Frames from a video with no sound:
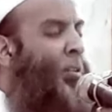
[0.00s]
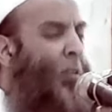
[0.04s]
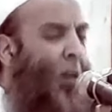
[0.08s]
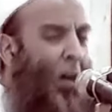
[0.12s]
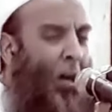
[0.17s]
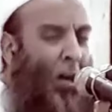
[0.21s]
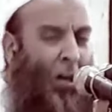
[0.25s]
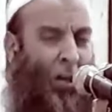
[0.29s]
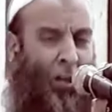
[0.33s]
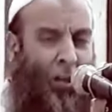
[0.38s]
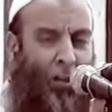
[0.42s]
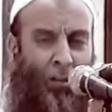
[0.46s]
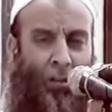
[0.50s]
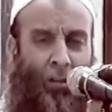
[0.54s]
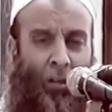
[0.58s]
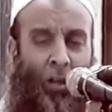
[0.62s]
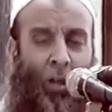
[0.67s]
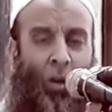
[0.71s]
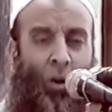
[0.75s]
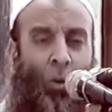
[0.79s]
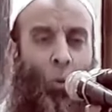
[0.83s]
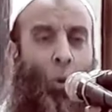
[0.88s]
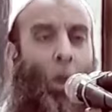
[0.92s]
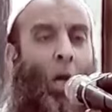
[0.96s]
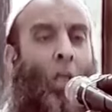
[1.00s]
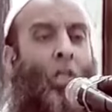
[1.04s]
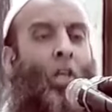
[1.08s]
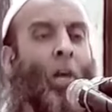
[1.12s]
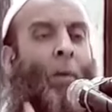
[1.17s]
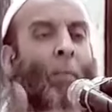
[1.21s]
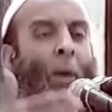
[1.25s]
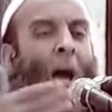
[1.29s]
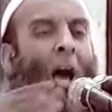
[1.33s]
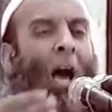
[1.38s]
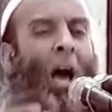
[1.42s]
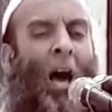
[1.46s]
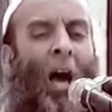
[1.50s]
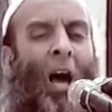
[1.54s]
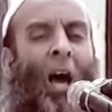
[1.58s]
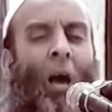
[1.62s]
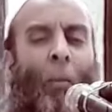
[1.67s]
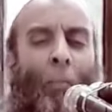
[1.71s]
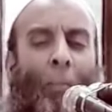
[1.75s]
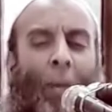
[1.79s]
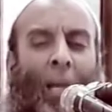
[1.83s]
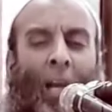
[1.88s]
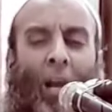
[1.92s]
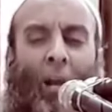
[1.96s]
طاهر وجماعة
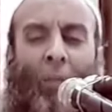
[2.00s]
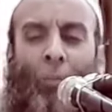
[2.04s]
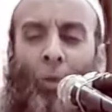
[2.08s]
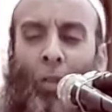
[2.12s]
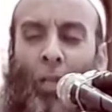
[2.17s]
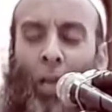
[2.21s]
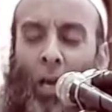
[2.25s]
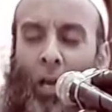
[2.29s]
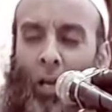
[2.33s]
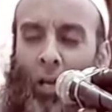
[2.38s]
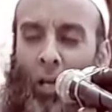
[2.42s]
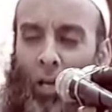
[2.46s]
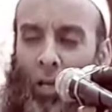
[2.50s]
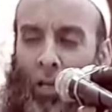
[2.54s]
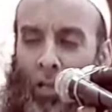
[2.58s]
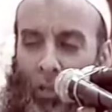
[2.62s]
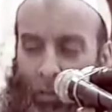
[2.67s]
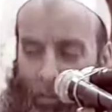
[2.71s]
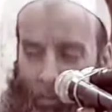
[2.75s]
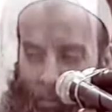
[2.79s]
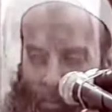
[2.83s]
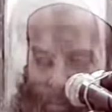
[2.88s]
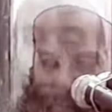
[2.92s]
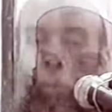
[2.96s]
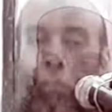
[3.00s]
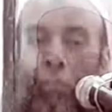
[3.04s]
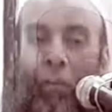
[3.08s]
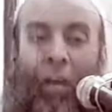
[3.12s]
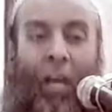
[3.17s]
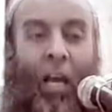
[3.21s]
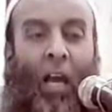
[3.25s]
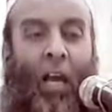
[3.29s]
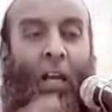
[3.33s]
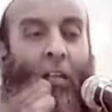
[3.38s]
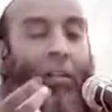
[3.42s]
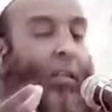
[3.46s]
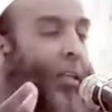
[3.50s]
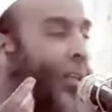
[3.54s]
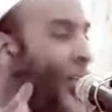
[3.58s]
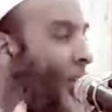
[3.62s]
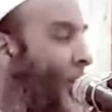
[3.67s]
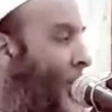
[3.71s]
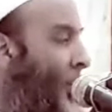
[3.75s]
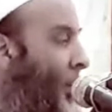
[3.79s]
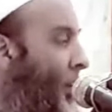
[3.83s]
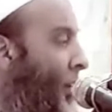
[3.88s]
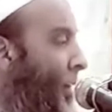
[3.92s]
من المتأخرين فيأتي